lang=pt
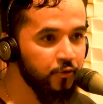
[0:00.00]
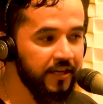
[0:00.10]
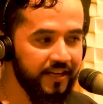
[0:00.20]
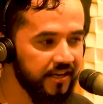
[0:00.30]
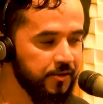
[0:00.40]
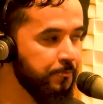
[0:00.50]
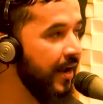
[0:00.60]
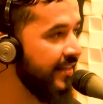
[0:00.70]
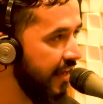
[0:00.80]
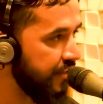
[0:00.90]
nunca criei
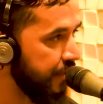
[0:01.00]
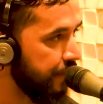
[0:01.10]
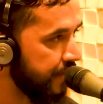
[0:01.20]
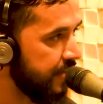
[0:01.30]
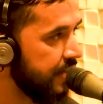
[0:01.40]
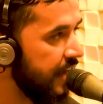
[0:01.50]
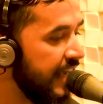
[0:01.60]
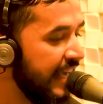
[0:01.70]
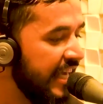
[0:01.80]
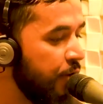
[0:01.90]
expectativas.
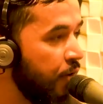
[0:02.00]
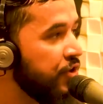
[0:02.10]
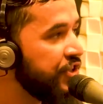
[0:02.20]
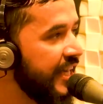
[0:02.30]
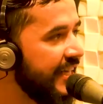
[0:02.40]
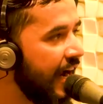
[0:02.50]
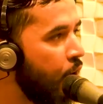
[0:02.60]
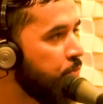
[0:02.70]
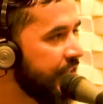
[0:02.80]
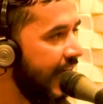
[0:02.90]
E quando eu cheguei na
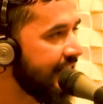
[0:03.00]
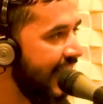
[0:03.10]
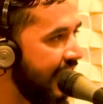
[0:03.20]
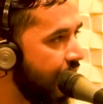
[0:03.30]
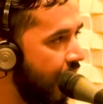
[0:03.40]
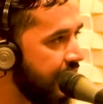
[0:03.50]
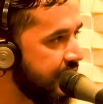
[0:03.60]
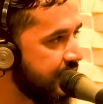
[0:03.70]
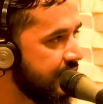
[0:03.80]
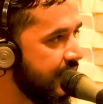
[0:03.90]
comunidade
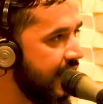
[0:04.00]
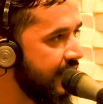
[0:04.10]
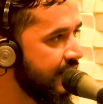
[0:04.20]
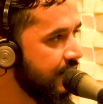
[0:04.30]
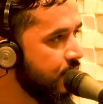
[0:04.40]
Cairóis, né?